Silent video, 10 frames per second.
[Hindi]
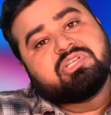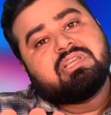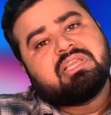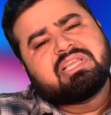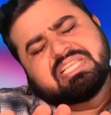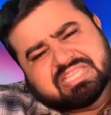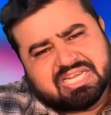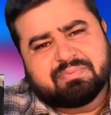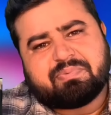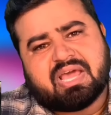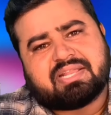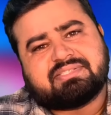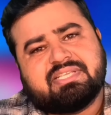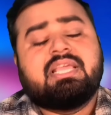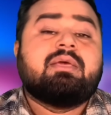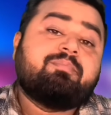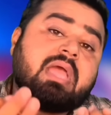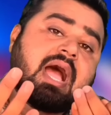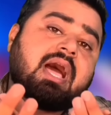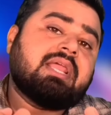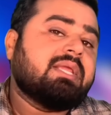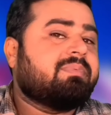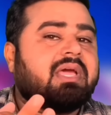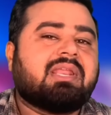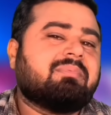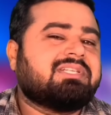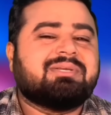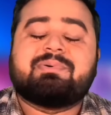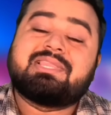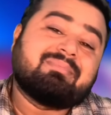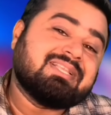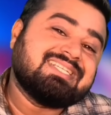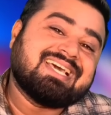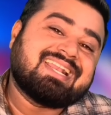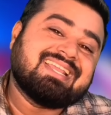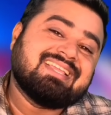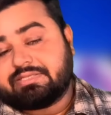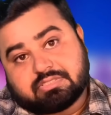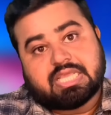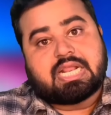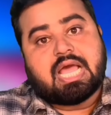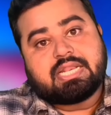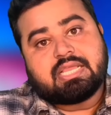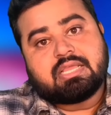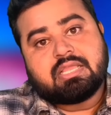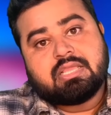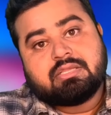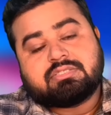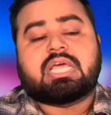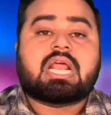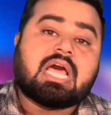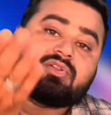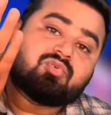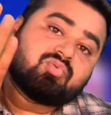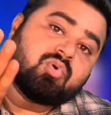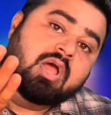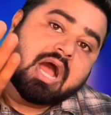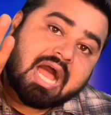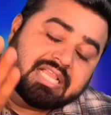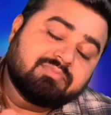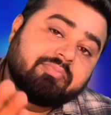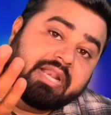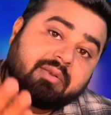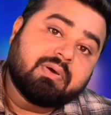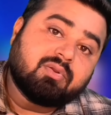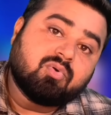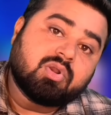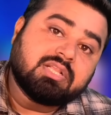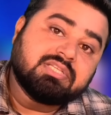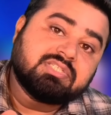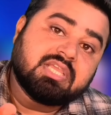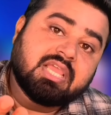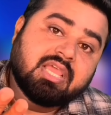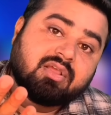देखो जी कितने प्यार से प्यारे प्यारे बच्चे पत्थरबाजी कर रहे हैं लेकिन सरकार यहाँ सरकार को तो आत्मनिर्भर होना जैसे